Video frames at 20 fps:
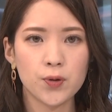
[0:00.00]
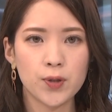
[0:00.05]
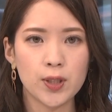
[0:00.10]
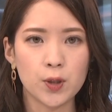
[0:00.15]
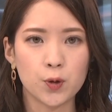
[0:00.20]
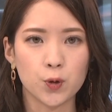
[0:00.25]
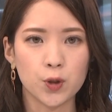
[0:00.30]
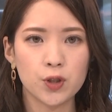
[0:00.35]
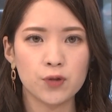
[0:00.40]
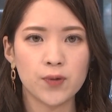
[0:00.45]
よ
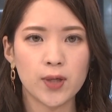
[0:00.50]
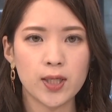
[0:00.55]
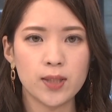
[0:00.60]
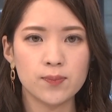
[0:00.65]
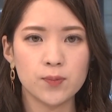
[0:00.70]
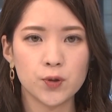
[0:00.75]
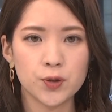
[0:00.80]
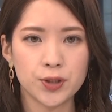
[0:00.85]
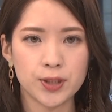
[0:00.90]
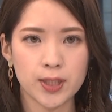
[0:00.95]
りお祝い
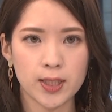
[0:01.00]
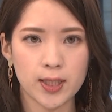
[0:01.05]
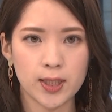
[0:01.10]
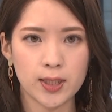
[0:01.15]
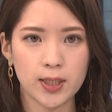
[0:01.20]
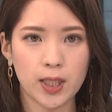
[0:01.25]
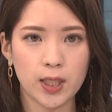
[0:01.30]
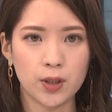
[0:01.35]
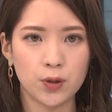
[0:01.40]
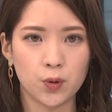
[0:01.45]
申し上げ
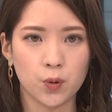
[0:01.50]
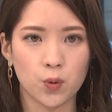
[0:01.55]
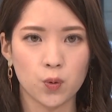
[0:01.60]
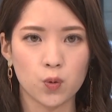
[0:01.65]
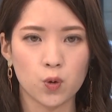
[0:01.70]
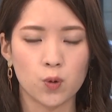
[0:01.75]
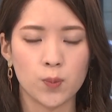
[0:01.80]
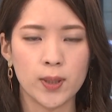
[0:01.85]
たいとコ